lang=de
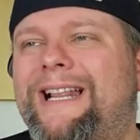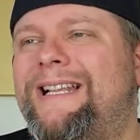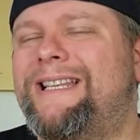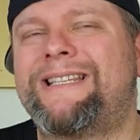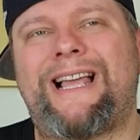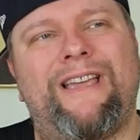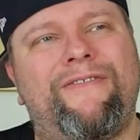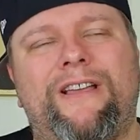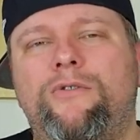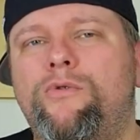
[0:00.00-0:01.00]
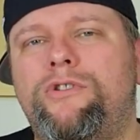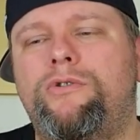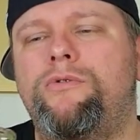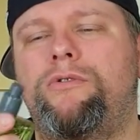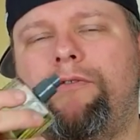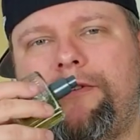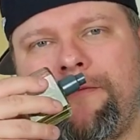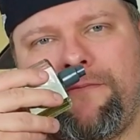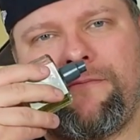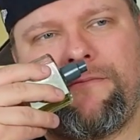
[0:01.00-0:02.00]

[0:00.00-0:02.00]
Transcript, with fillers: Das ist einfach ein Oldschool-Duft.